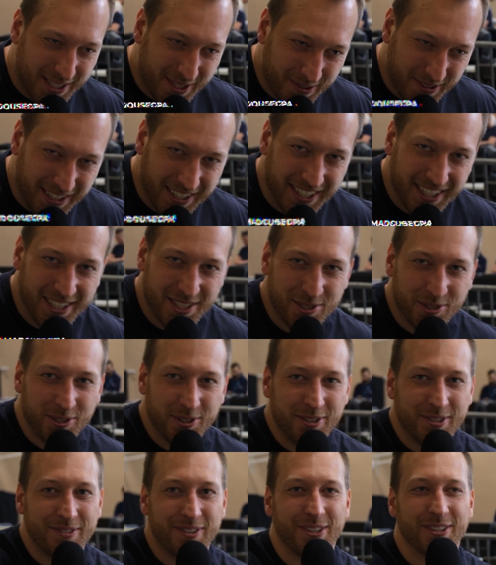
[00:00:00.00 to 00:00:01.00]
soirée
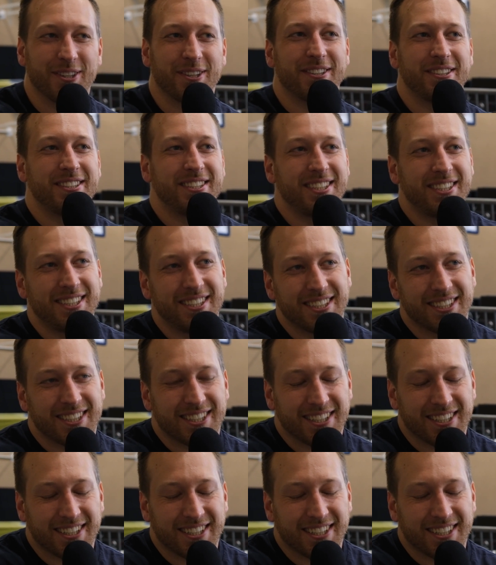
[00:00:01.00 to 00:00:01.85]
du vendredi